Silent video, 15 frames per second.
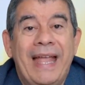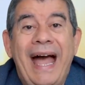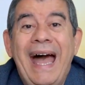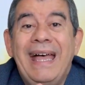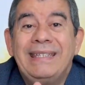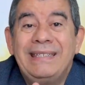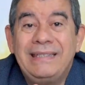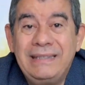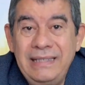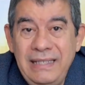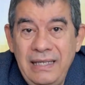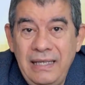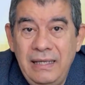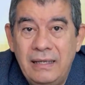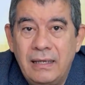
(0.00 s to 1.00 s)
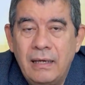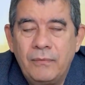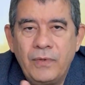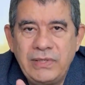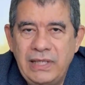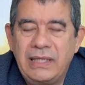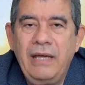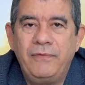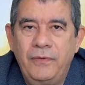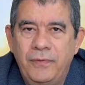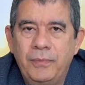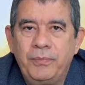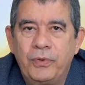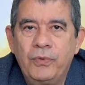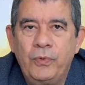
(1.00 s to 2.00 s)
Assim, você deve
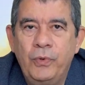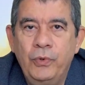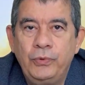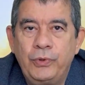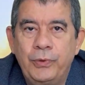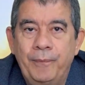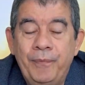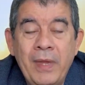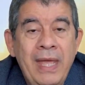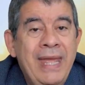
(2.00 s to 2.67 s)
vir para o culto.